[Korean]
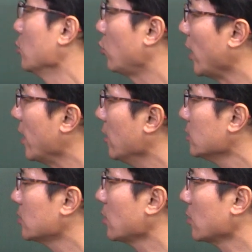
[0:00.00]

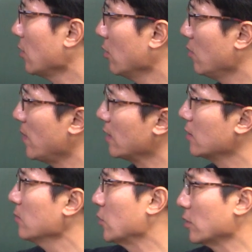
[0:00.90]
되었었던
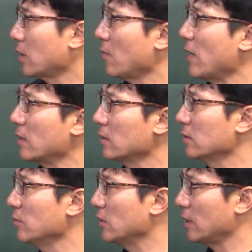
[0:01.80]
것만큼 그렇게 많은
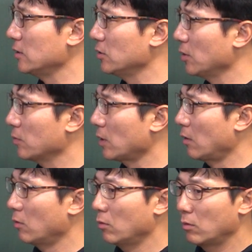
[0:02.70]
의미를 가진 적이 없다.
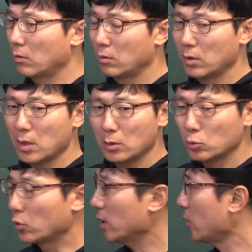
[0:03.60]

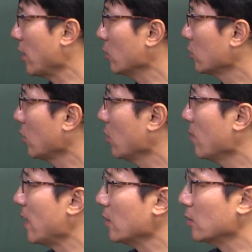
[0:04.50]
노래되었던
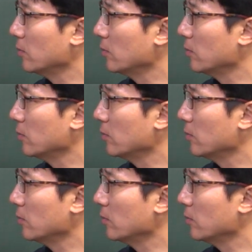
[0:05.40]
것만큼